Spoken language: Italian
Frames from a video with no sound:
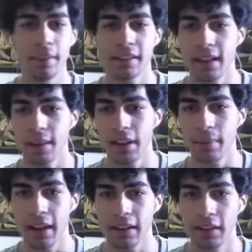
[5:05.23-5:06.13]
estremi
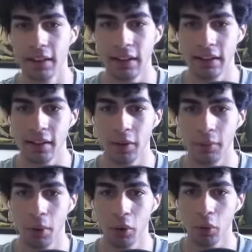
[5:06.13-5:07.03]
rimedi. Iniziamo
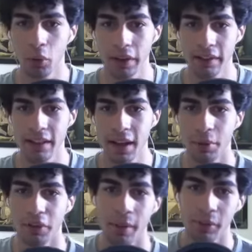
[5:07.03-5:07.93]
un po' con questi, eh.
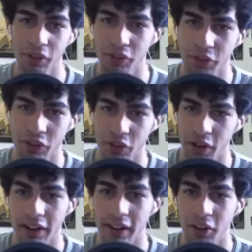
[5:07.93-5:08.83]
Proviamo se
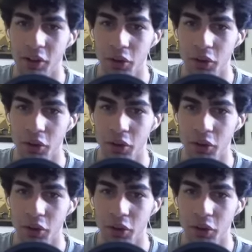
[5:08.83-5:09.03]
funziona. Il cavallo l'ho